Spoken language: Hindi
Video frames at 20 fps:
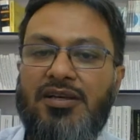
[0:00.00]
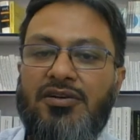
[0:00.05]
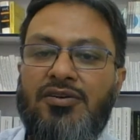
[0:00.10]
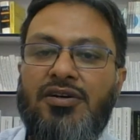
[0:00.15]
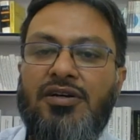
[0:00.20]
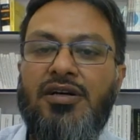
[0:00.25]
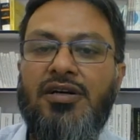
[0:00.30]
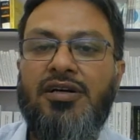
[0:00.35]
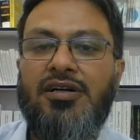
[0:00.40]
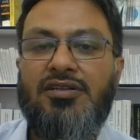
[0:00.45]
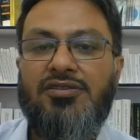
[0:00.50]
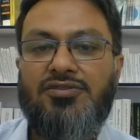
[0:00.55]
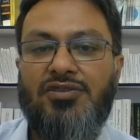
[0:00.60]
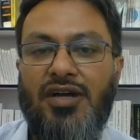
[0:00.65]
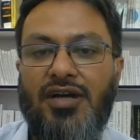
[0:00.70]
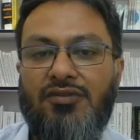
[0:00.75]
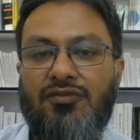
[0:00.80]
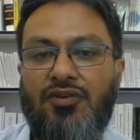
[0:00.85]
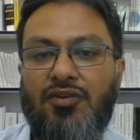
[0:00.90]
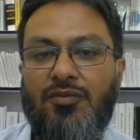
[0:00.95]
के जो
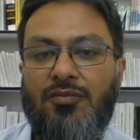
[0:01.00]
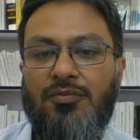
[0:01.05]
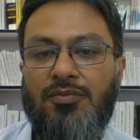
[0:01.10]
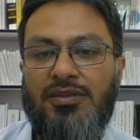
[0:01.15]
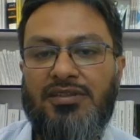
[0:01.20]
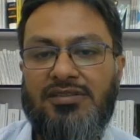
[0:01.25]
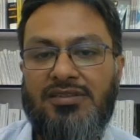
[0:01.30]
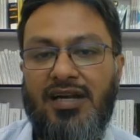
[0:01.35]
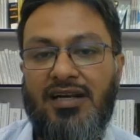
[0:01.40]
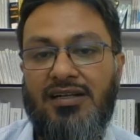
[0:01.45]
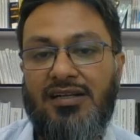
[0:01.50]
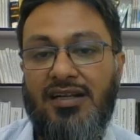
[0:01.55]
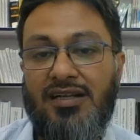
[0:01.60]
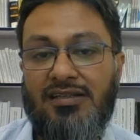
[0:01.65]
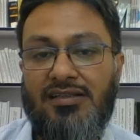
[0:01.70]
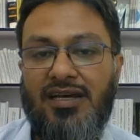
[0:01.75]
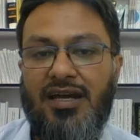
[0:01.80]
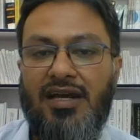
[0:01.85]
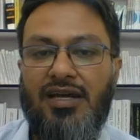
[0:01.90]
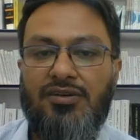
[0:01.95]
है वो इंसान
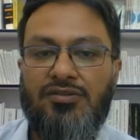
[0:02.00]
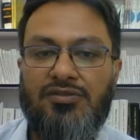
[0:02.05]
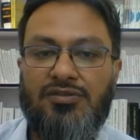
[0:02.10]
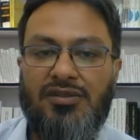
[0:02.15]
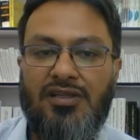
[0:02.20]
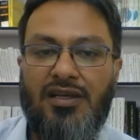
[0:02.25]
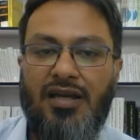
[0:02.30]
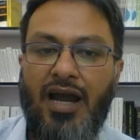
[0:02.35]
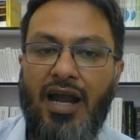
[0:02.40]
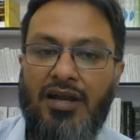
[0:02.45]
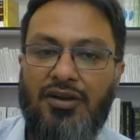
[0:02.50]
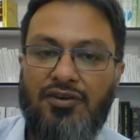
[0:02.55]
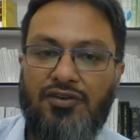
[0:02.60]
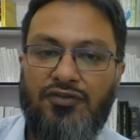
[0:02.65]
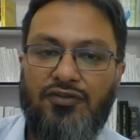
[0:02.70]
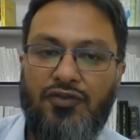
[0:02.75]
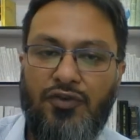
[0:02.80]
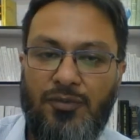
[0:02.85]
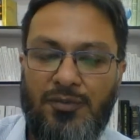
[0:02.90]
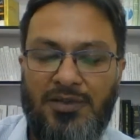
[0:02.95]
डरता है उससे
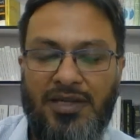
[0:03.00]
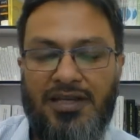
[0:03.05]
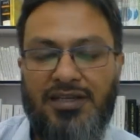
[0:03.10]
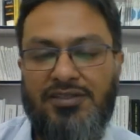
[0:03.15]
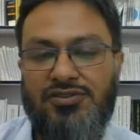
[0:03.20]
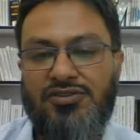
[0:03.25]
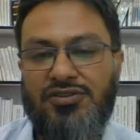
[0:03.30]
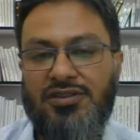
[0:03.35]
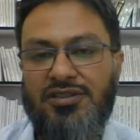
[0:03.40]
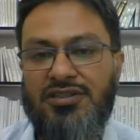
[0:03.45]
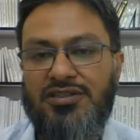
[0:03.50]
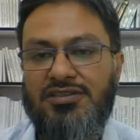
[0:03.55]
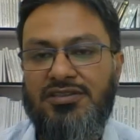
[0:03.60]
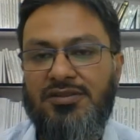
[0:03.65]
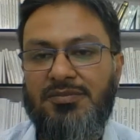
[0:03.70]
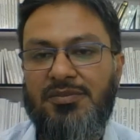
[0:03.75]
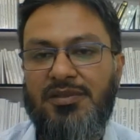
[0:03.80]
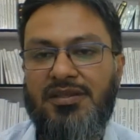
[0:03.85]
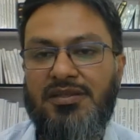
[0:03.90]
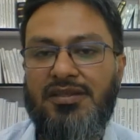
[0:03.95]
हाइड्रोफोबिया की जो कंडीशन
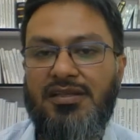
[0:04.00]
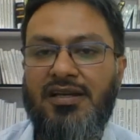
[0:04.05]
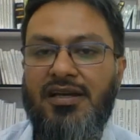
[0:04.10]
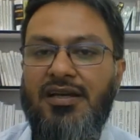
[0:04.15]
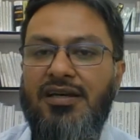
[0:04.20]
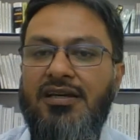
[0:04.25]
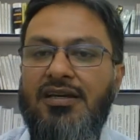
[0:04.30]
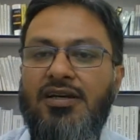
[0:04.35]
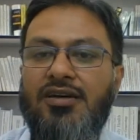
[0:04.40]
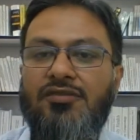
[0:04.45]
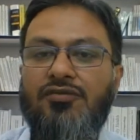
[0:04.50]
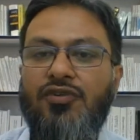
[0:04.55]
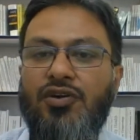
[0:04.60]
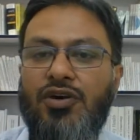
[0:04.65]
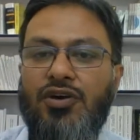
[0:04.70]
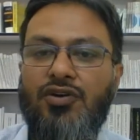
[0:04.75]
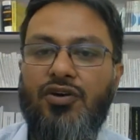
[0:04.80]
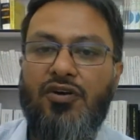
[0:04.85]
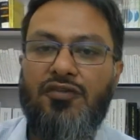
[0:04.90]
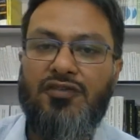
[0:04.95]
बनती है वो
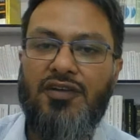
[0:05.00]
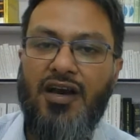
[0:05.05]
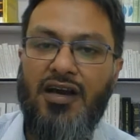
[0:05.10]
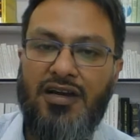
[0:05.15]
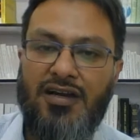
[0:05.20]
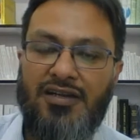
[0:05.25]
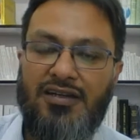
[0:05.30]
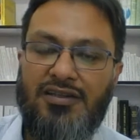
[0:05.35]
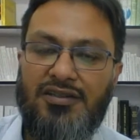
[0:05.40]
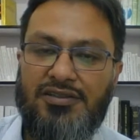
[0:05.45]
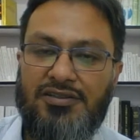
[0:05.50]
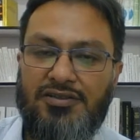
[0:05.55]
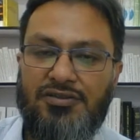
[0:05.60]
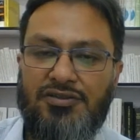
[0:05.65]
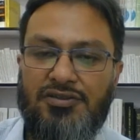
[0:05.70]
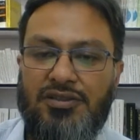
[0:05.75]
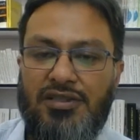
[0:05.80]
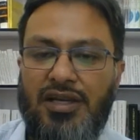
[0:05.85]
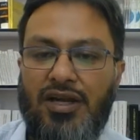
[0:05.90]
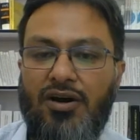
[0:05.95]
एक खौफनाक कंडीशन
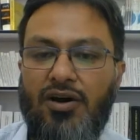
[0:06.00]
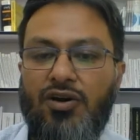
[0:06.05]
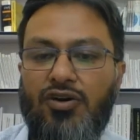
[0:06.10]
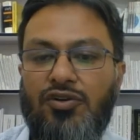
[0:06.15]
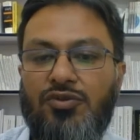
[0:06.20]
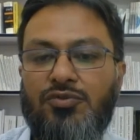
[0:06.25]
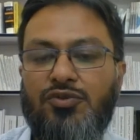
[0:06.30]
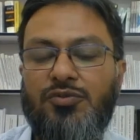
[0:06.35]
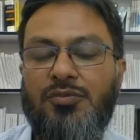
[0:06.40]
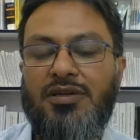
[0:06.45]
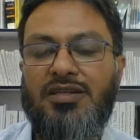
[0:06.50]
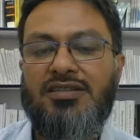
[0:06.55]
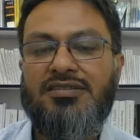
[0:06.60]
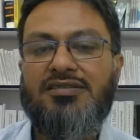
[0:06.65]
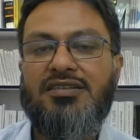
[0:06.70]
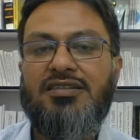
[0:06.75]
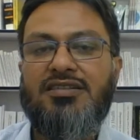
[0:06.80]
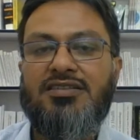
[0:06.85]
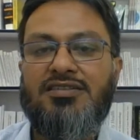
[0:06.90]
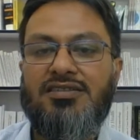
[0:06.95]
होती है और उमूमन इस
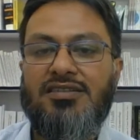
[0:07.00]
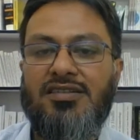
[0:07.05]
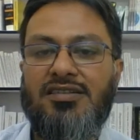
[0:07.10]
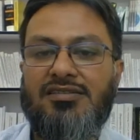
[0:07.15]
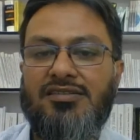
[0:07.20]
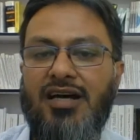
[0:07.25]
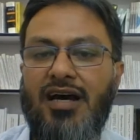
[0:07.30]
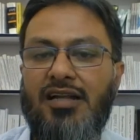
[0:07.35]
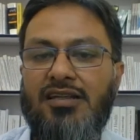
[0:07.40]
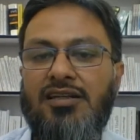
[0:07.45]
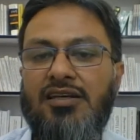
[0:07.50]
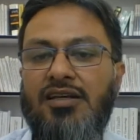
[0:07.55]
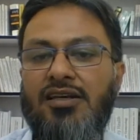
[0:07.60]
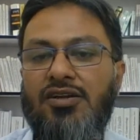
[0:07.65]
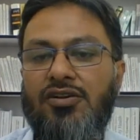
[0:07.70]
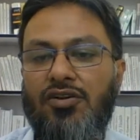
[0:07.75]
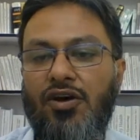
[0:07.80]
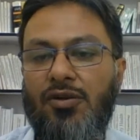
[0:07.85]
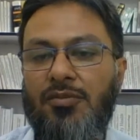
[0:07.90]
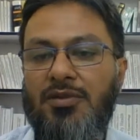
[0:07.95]
कंडीशन के
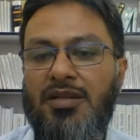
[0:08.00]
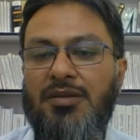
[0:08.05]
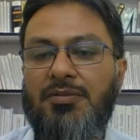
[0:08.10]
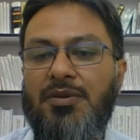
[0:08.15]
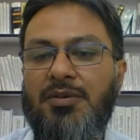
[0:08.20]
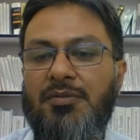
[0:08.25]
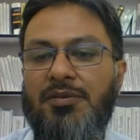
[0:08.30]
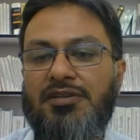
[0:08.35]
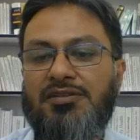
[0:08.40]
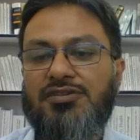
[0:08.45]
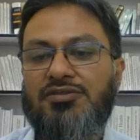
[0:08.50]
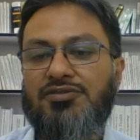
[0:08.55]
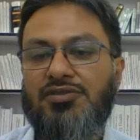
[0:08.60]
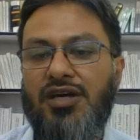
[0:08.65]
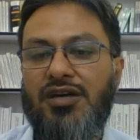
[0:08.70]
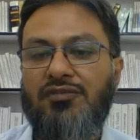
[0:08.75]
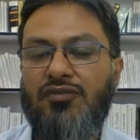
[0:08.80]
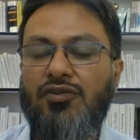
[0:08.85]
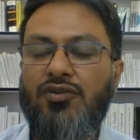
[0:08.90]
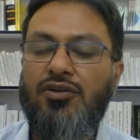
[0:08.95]
साथ नॉर्मली फिर पेशेंट जो
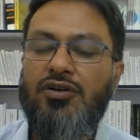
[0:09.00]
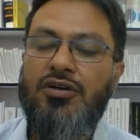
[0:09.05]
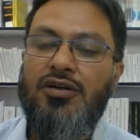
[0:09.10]
है वो